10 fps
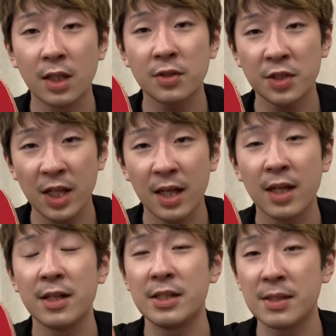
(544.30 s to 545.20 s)
そして
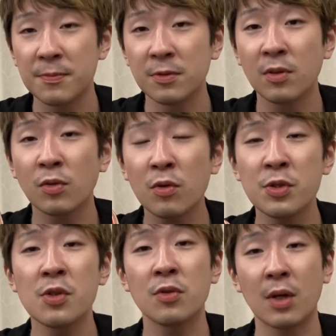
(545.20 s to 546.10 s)
自分の特
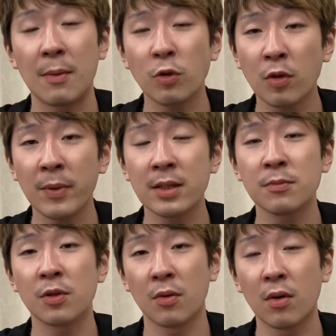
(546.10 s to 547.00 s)
徴とか求める
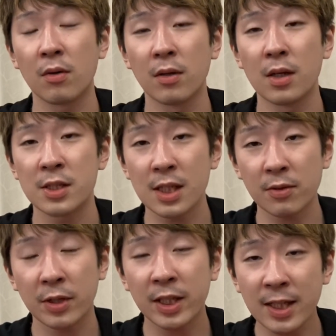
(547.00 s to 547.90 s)
ものをちゃん
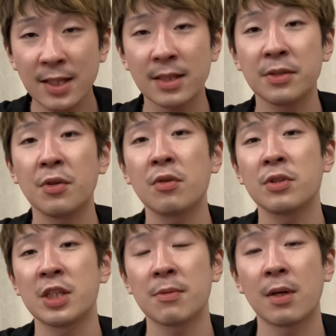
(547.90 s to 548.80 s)
と引き出せる用具
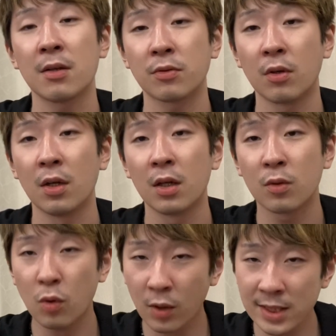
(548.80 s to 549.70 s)
にしてもらうこと、
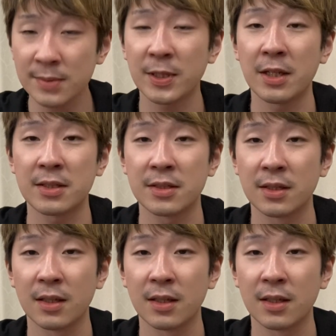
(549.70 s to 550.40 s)
ここが全てです。